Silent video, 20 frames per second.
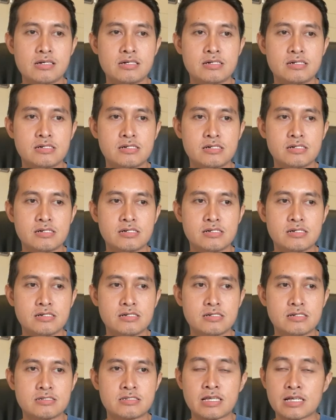
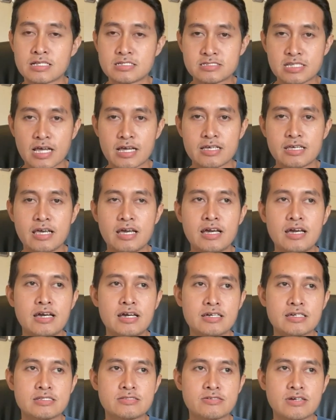uh, dari
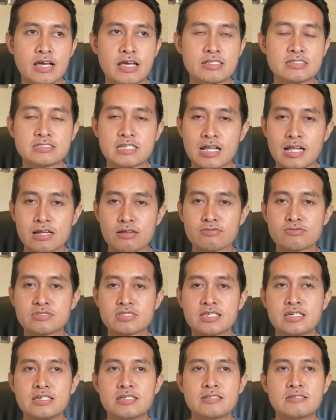saya gitu kan secara
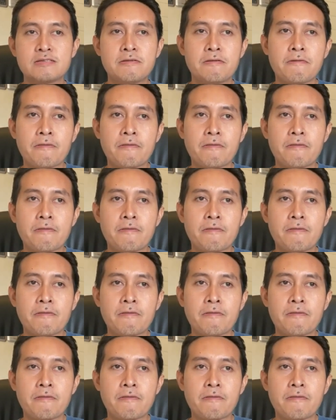rutin